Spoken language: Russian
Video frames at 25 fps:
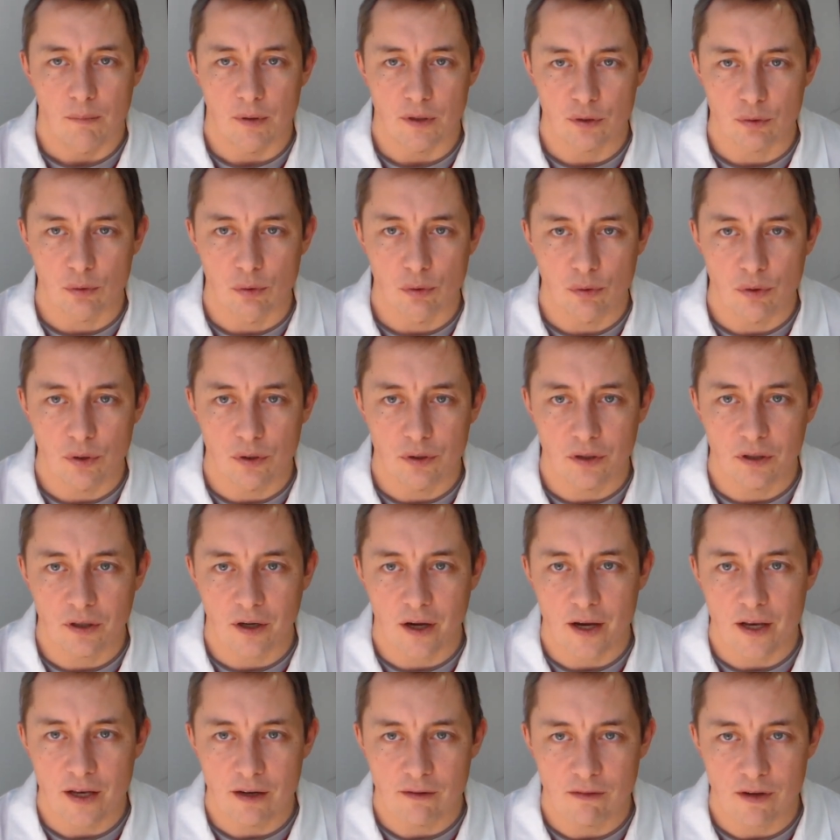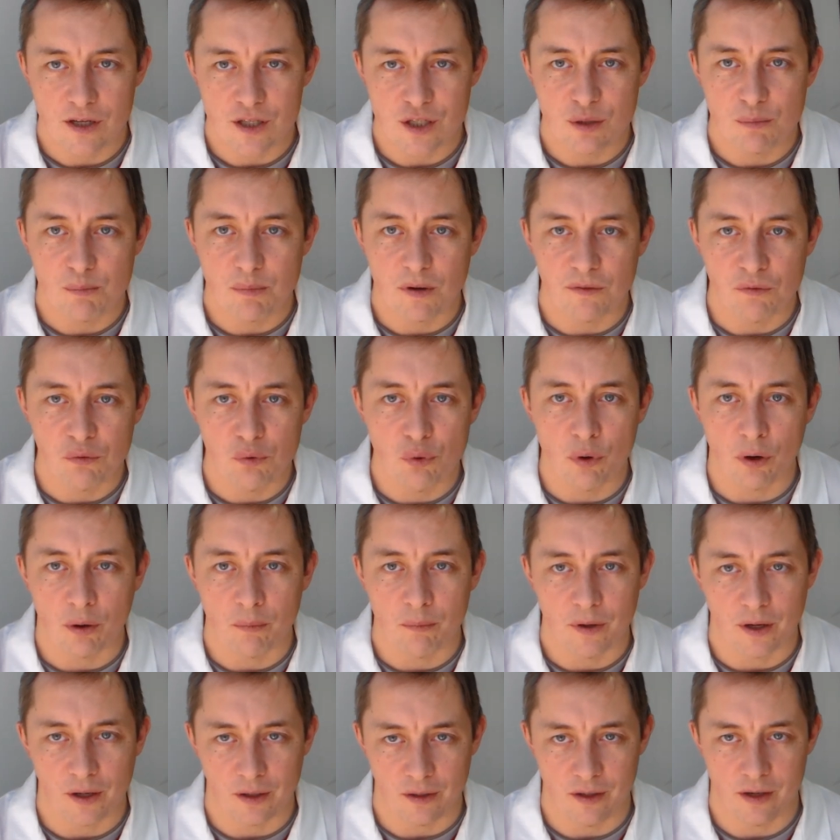Поскольку это крайне важно,
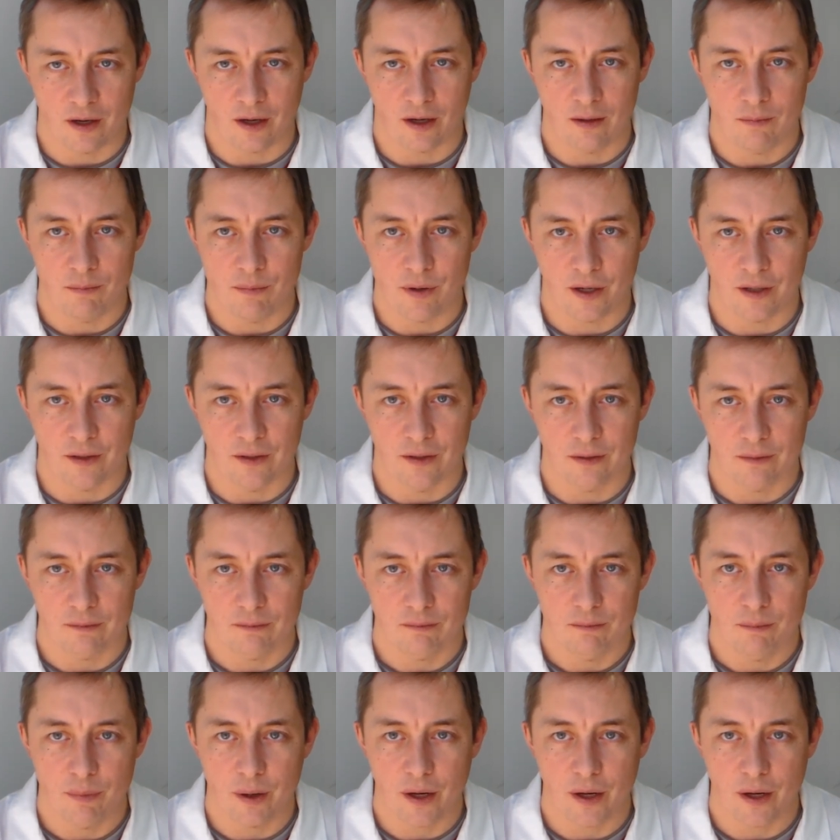повторим критерии бреда.